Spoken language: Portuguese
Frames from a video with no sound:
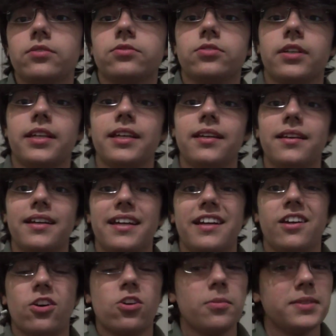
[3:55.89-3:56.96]
só que
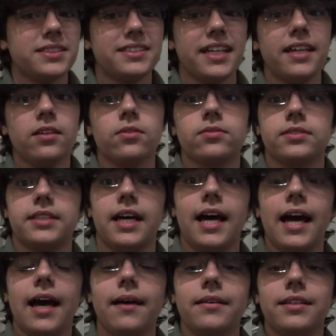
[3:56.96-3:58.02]
eu comecei a
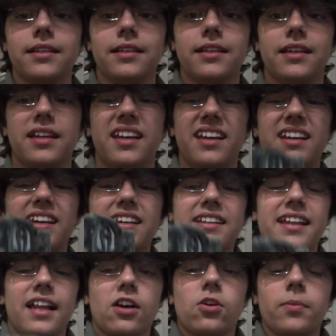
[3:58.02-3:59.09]
usar e,
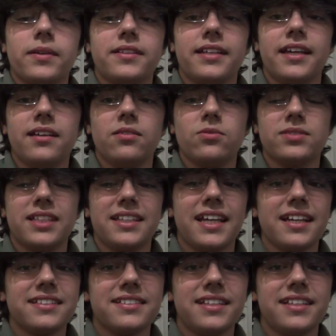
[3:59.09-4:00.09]
sei lá, comecei... Os ataques